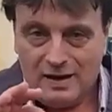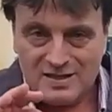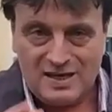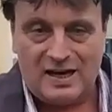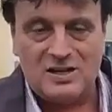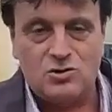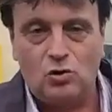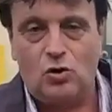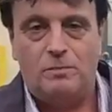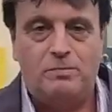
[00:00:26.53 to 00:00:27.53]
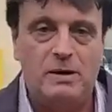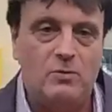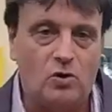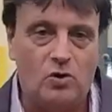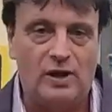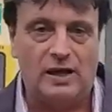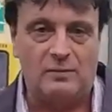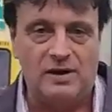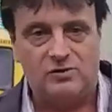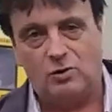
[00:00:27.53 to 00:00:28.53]
sarà solo il primo
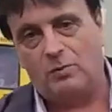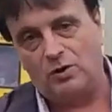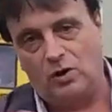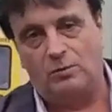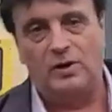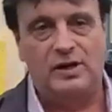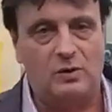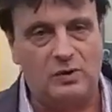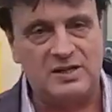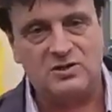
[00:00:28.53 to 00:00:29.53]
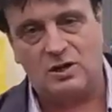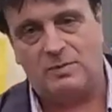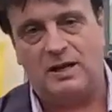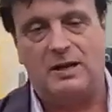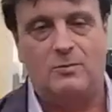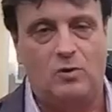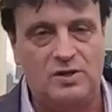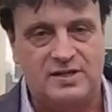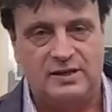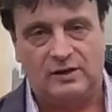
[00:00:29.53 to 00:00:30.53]
collegamento, poi dopo l'inaugurazione parleremo con il
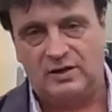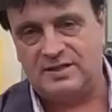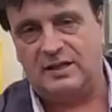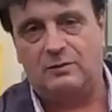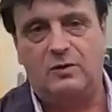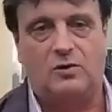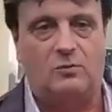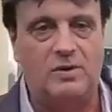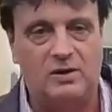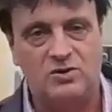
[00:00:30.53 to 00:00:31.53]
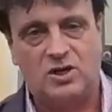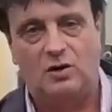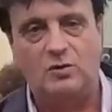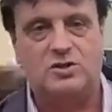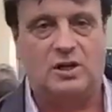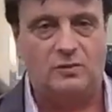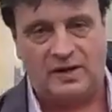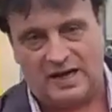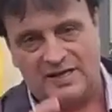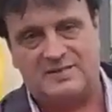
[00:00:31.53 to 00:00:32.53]
sindaco, state qui con me, con Gianluigi Radio
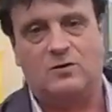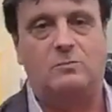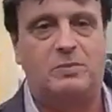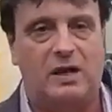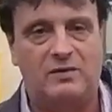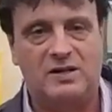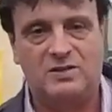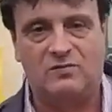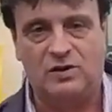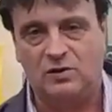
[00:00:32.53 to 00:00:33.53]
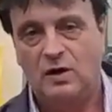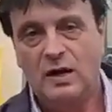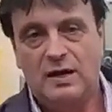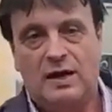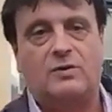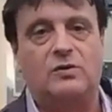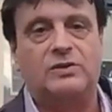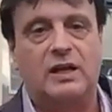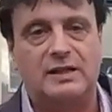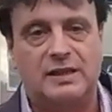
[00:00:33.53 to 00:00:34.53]
Vacanze, con Piera Viaggia e Vedo,
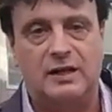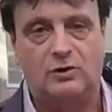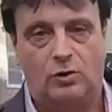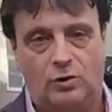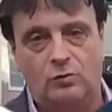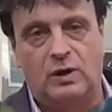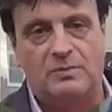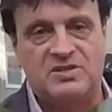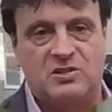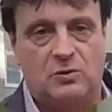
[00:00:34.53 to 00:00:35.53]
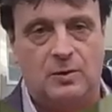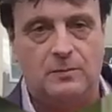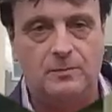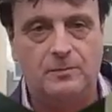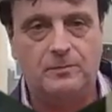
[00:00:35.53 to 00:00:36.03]
raccontare il territorio, una passione.